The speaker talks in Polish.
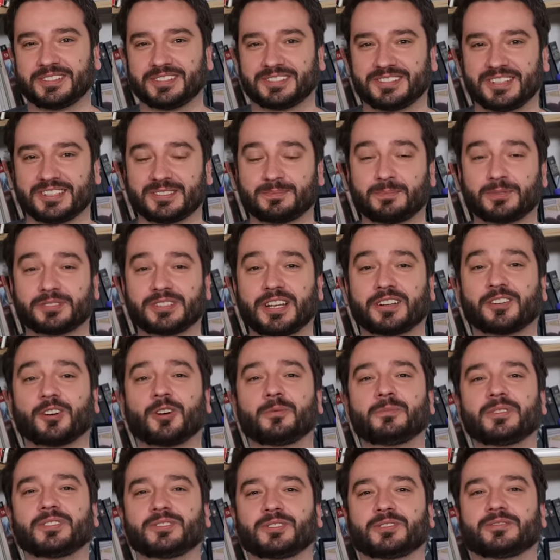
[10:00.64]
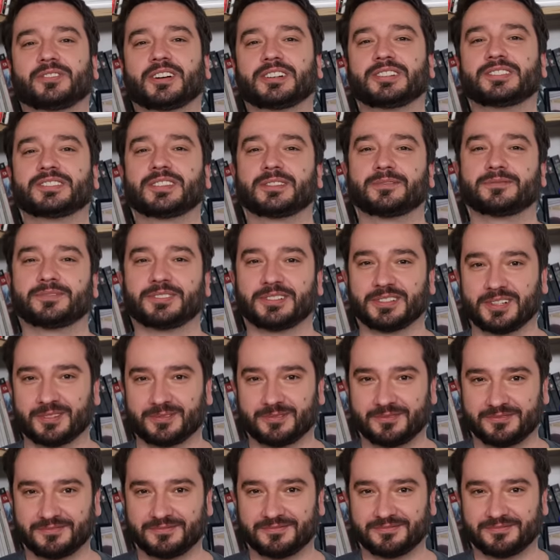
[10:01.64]
dystans, bo tak komentowali sam
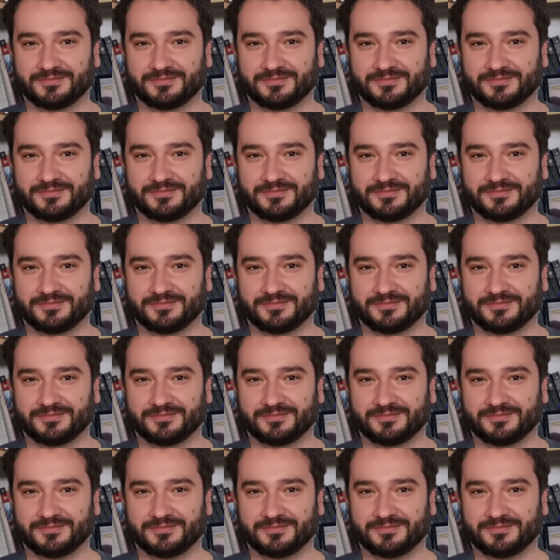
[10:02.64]
finał.